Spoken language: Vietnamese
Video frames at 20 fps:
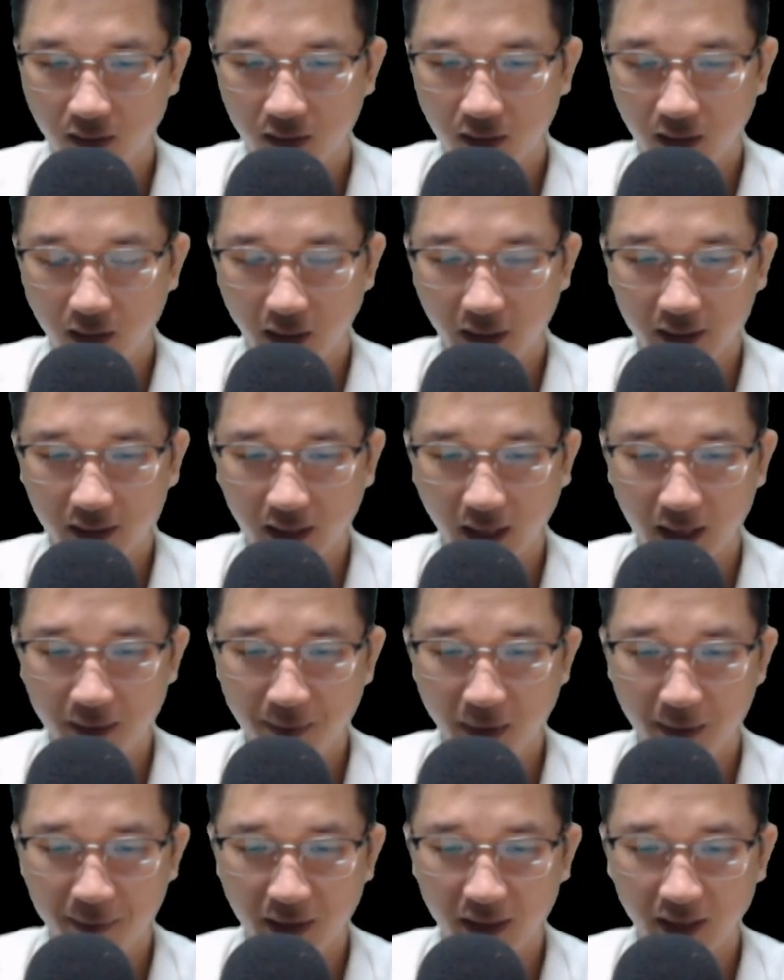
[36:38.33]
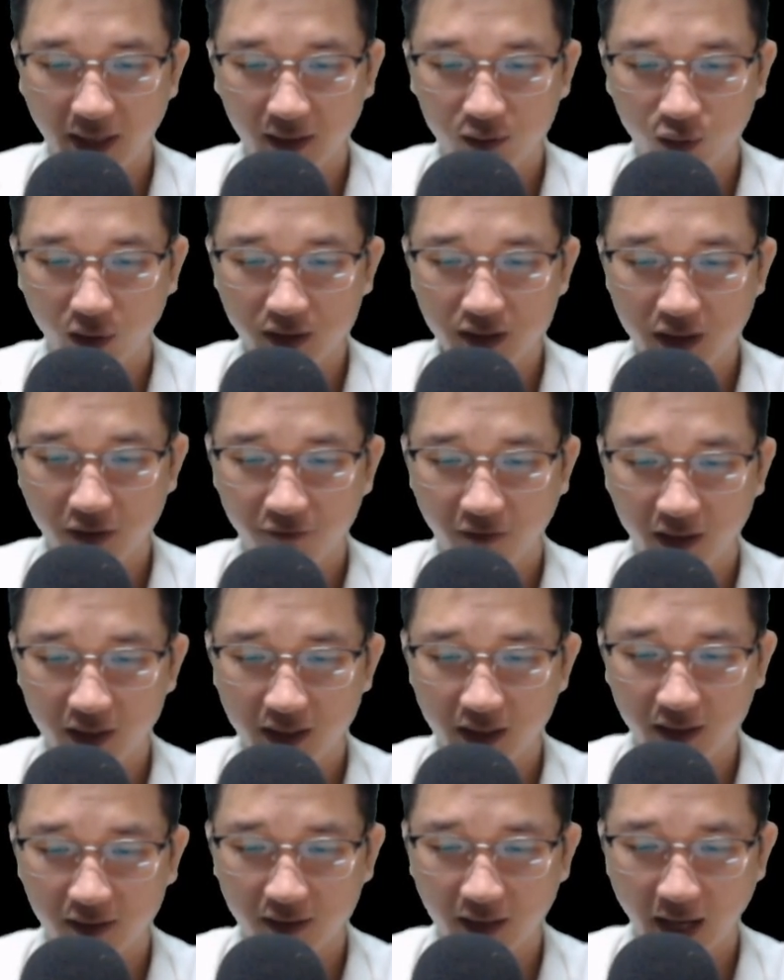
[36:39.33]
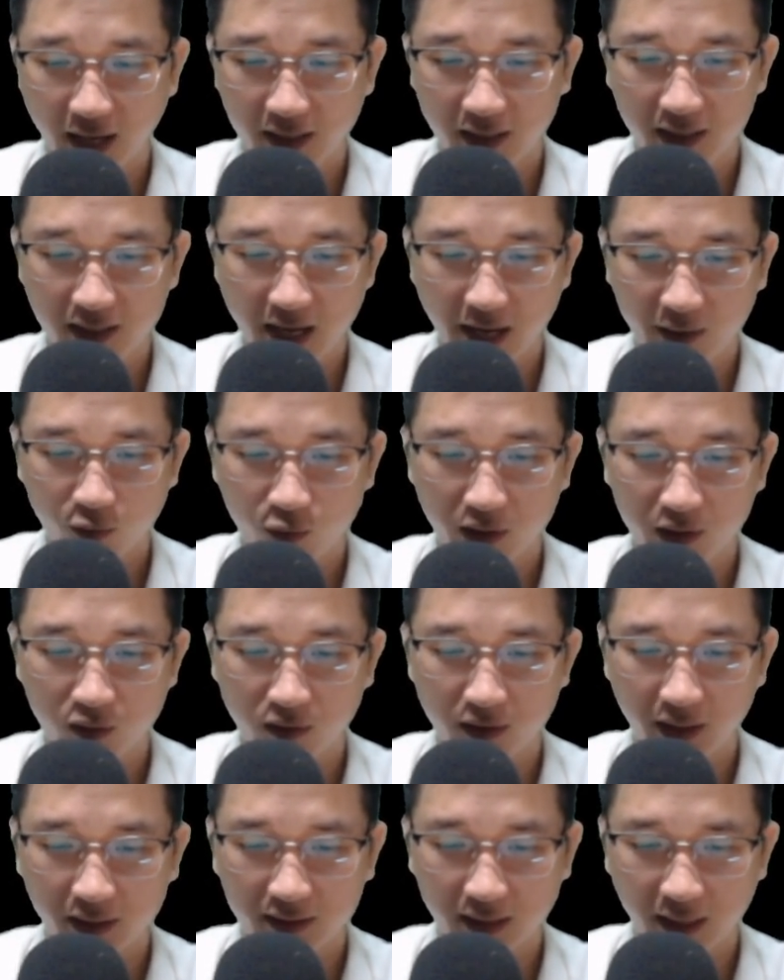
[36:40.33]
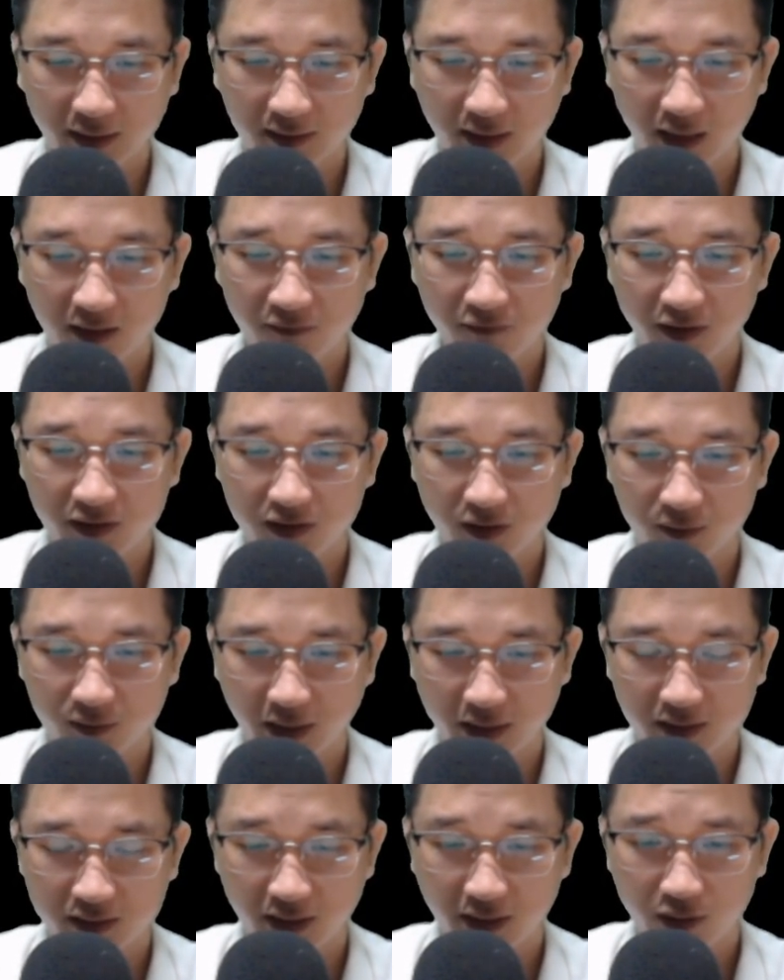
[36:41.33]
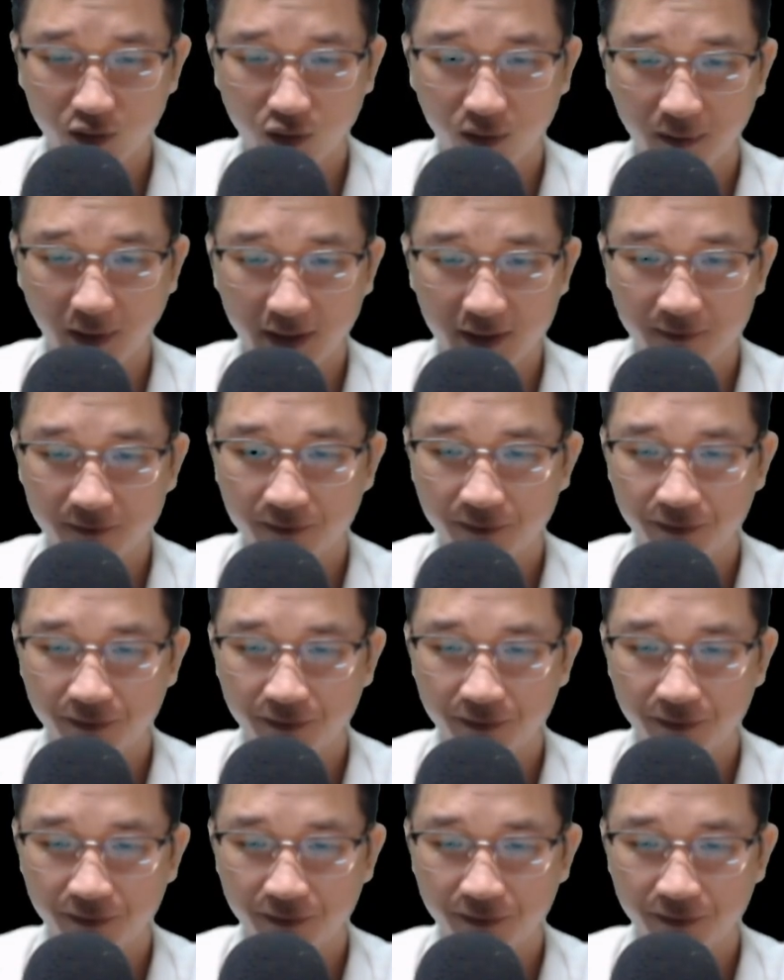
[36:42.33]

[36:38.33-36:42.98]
Ấy thế mà bên đế Tuấn chỉ phát hiện ra khi đại quân của người ta tiến vào trong ranh giới của mình.